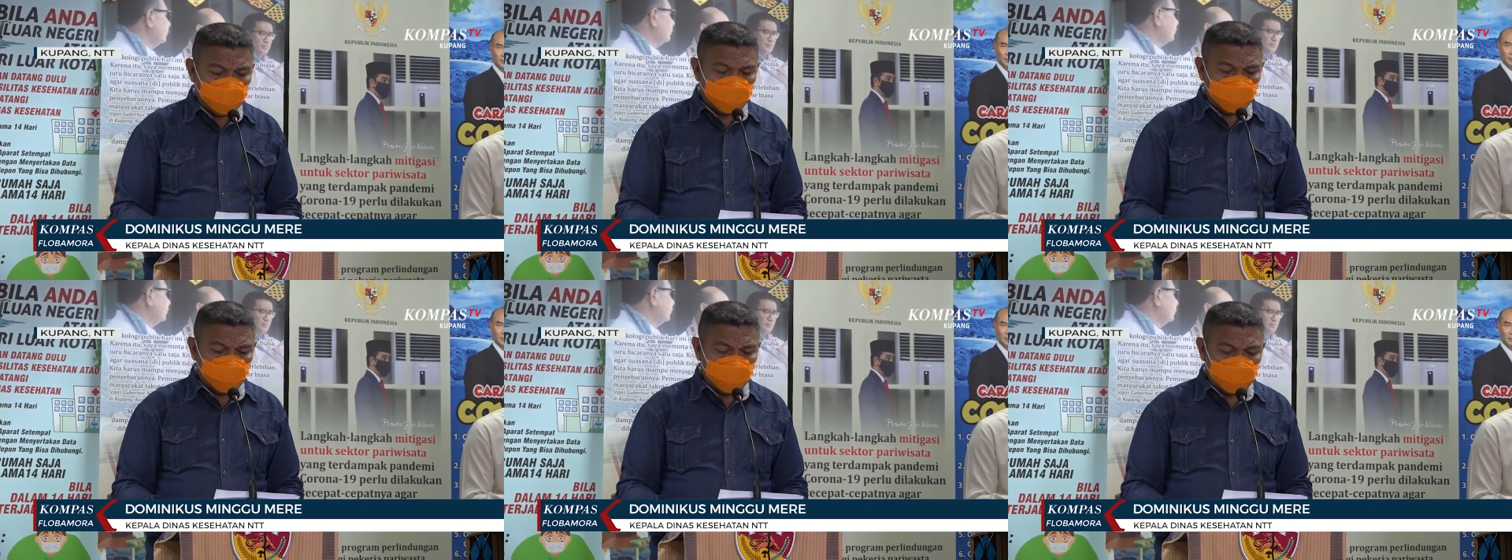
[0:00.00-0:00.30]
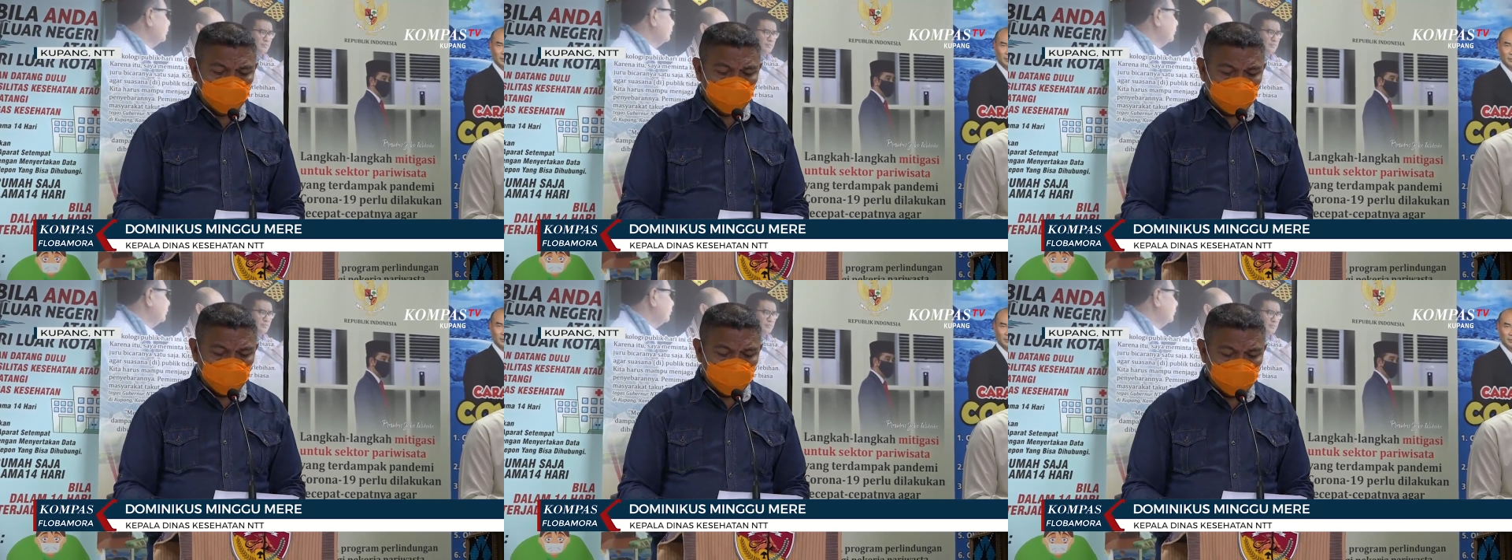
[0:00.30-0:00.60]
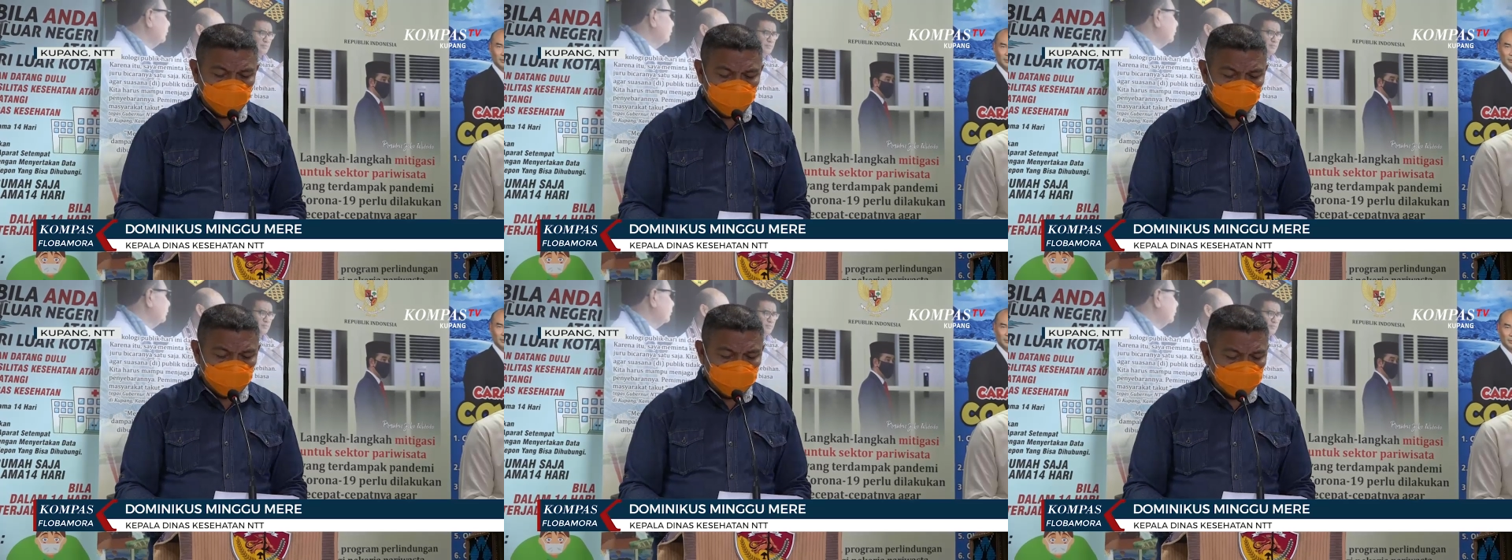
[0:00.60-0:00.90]
Rumah
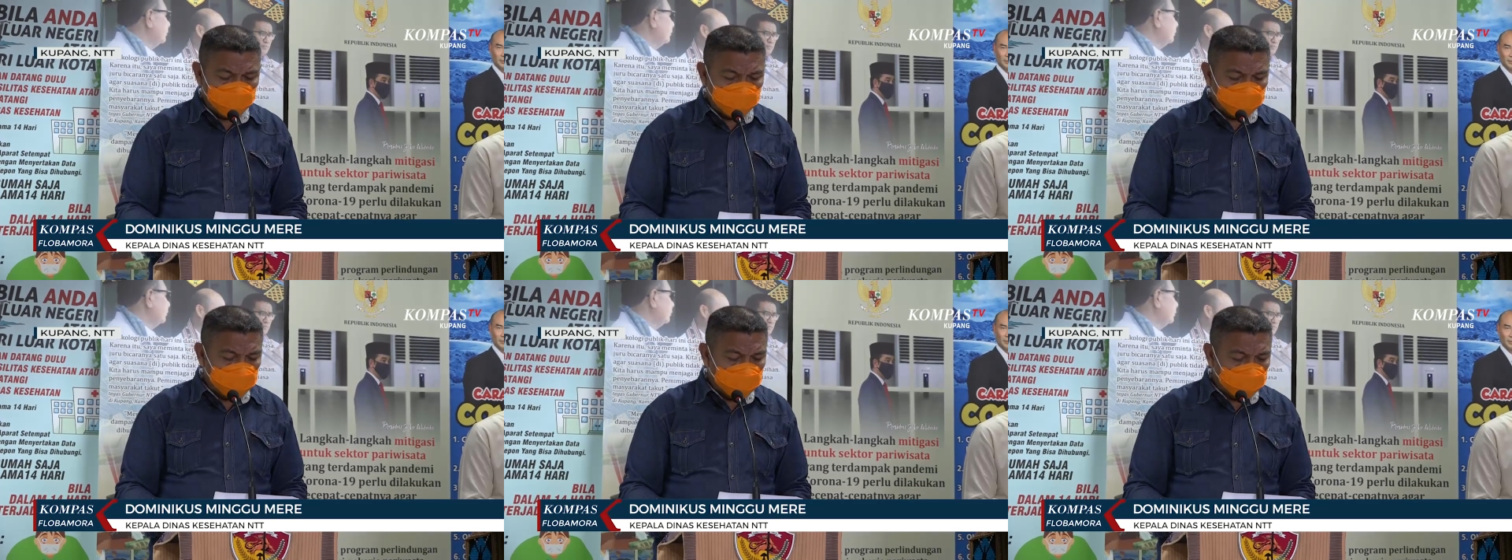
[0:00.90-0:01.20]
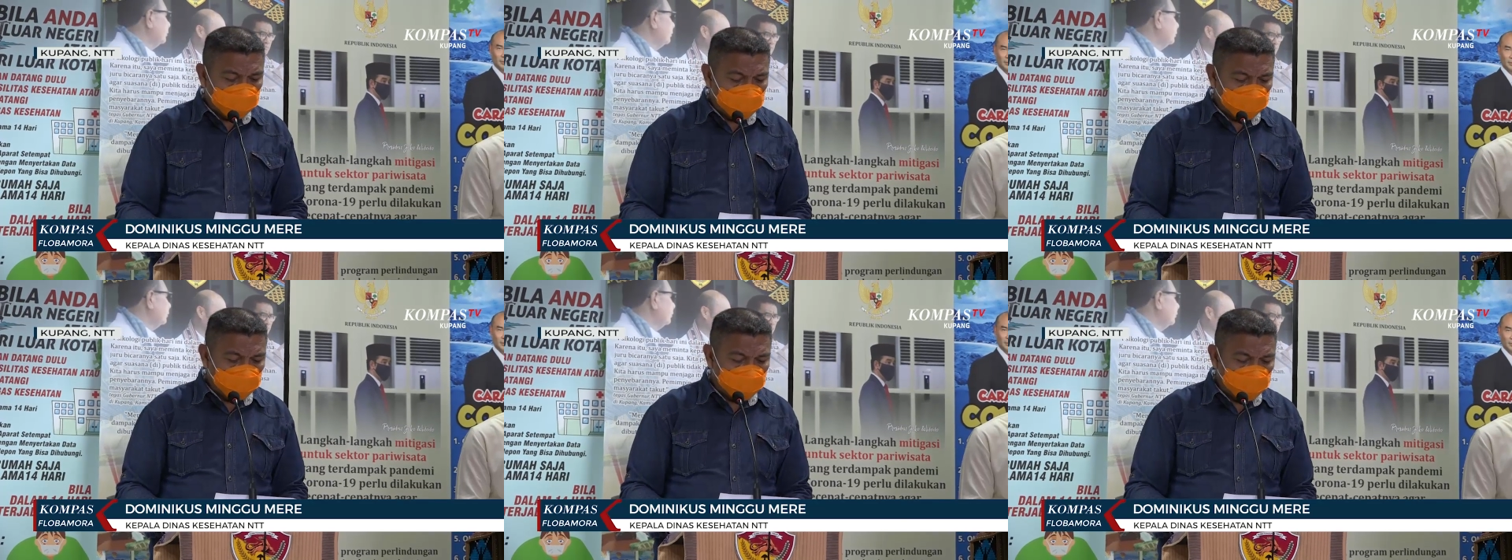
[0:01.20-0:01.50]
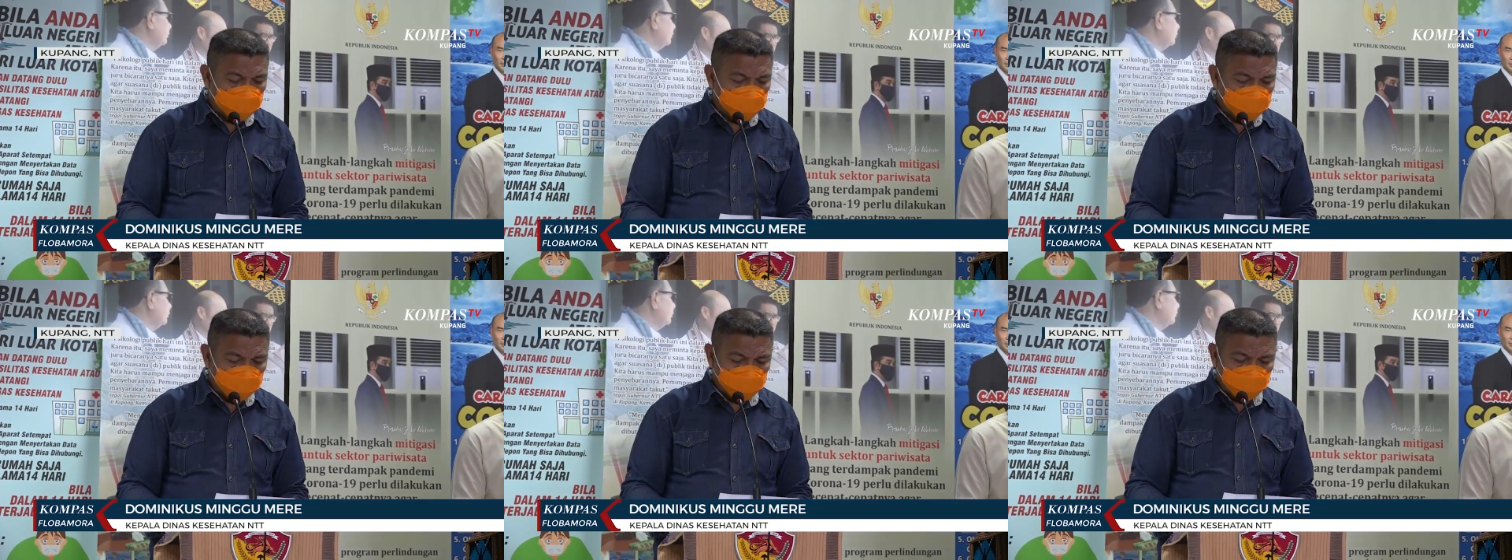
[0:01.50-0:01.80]
Sakit Umum
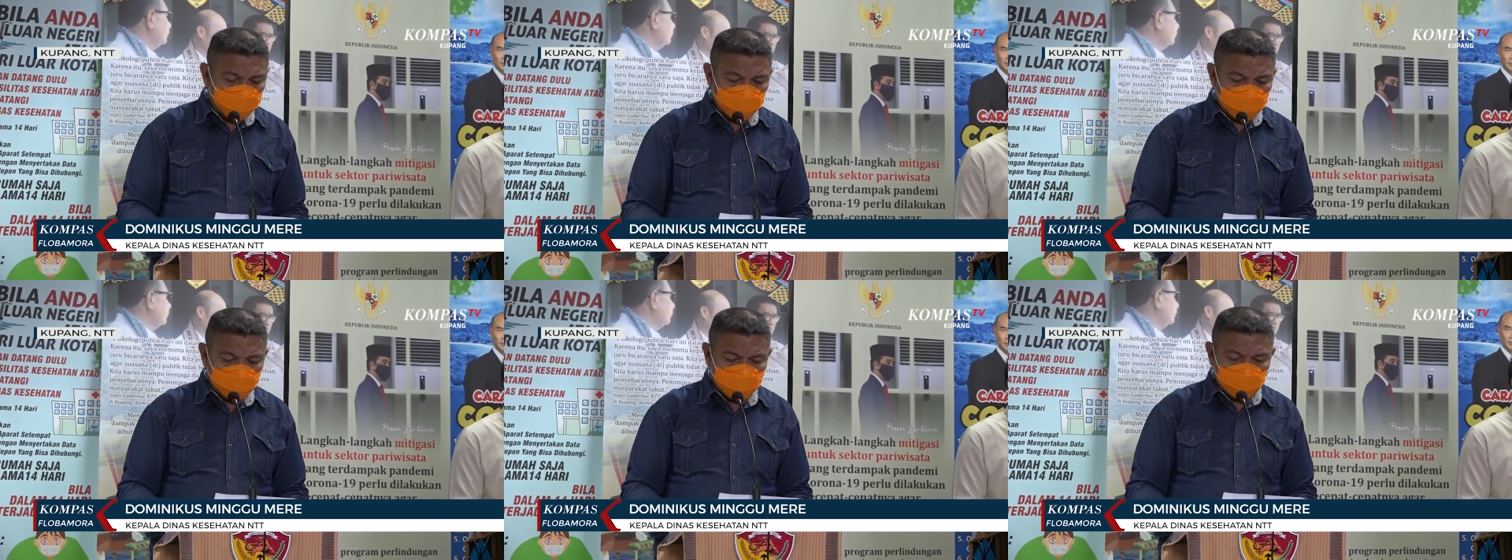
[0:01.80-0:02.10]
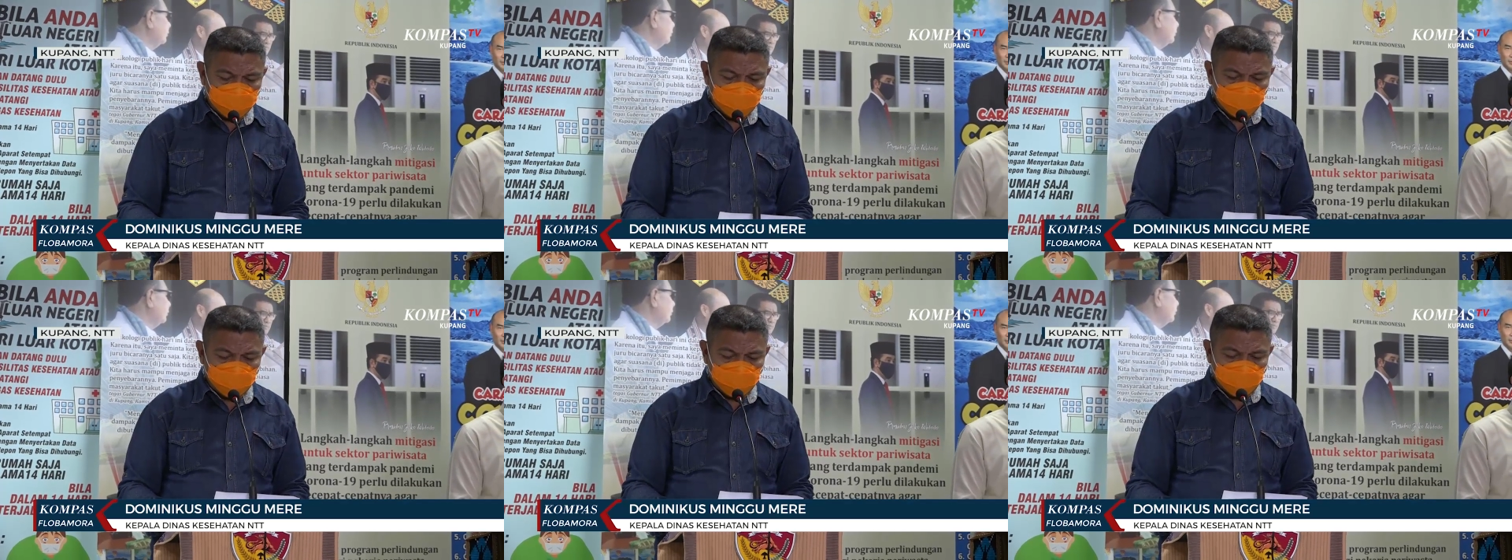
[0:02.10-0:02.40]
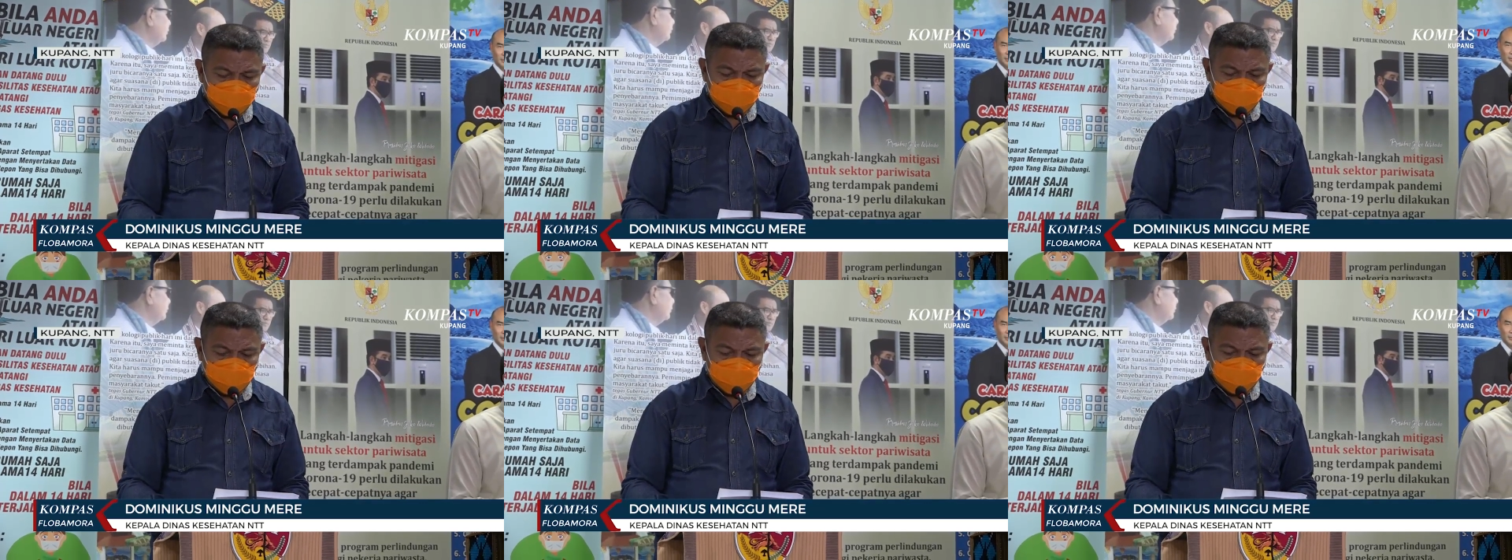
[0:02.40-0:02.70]
Daerah Profesor
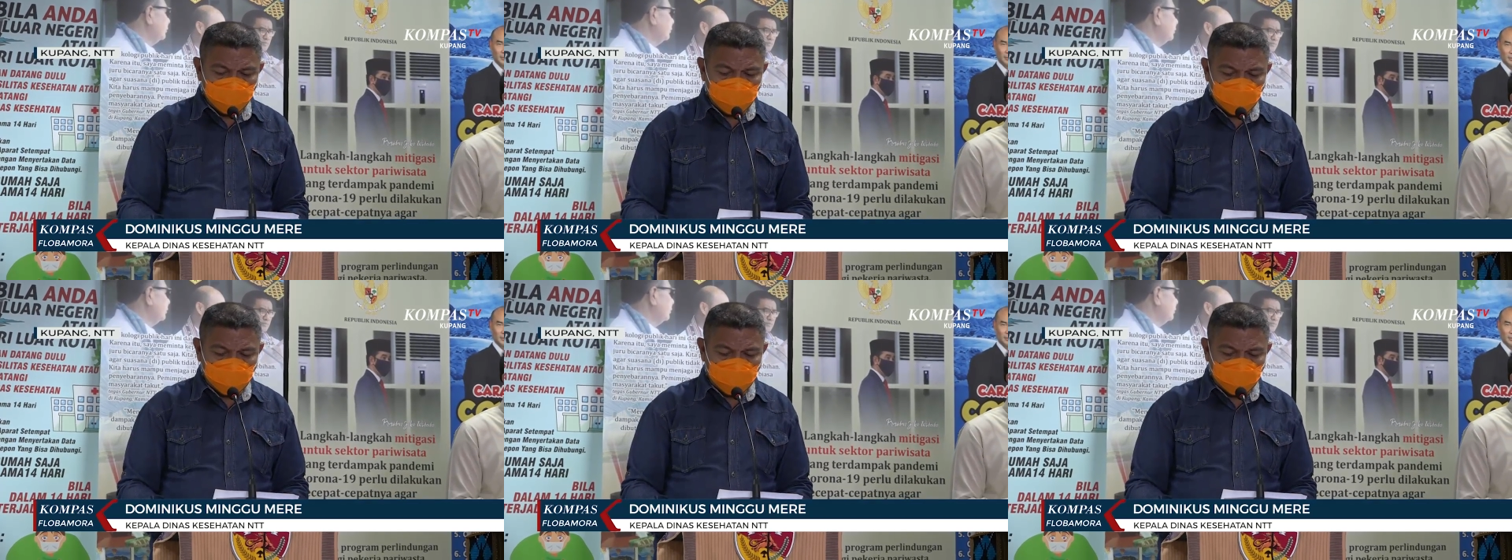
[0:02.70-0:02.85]
W.J.